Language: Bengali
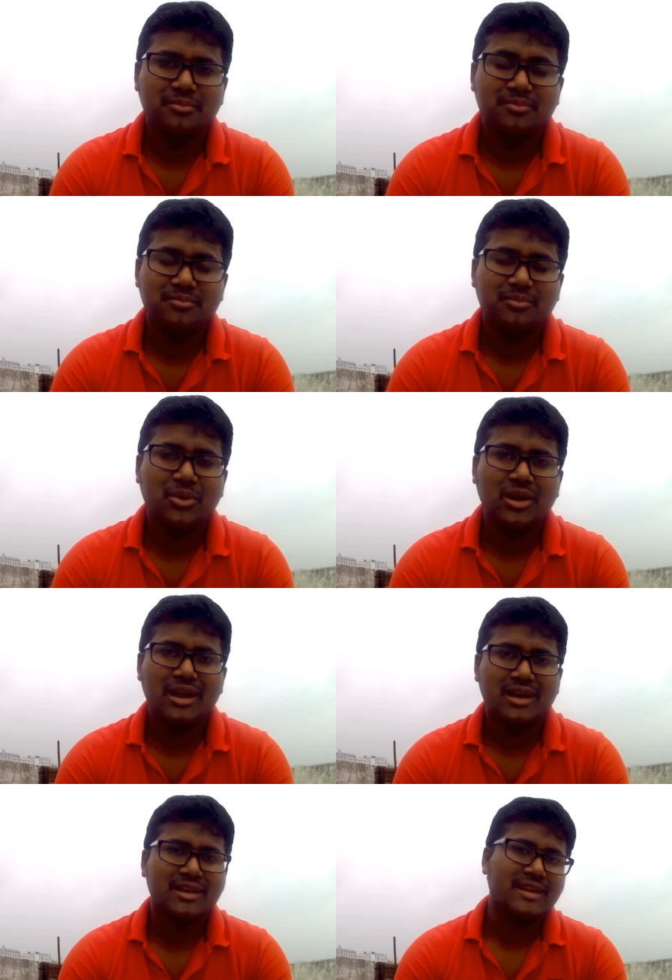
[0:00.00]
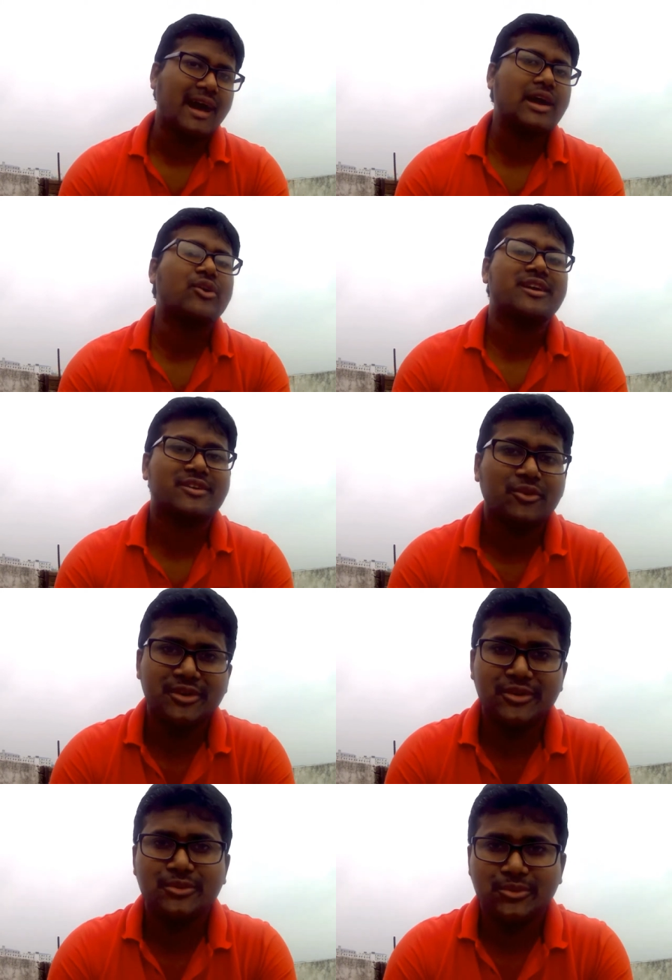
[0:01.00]
পড়ালেখা না করাটা
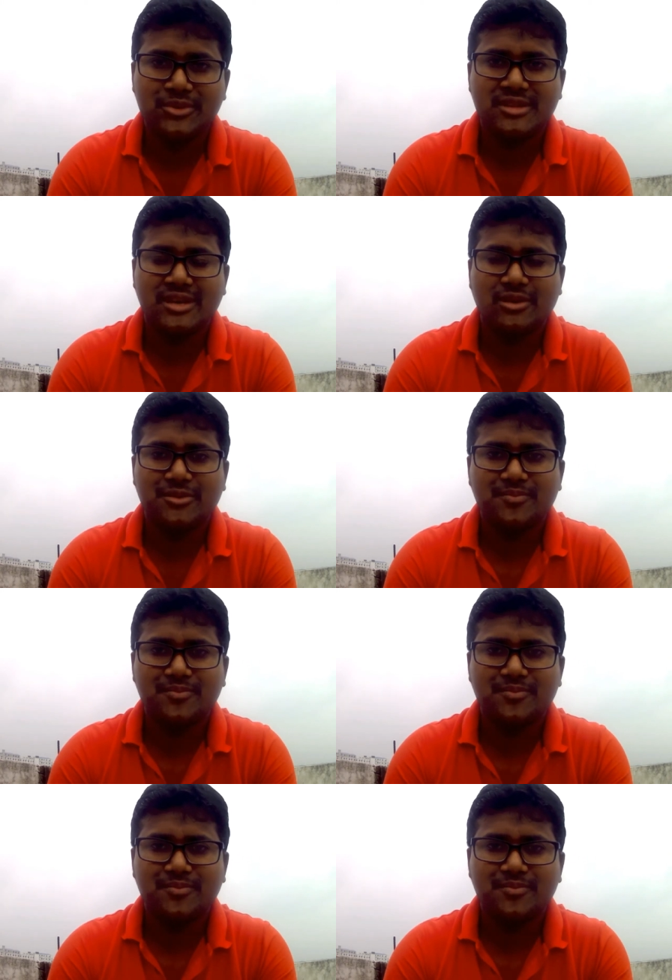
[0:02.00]
কন্টিনিউ করতে থাকলো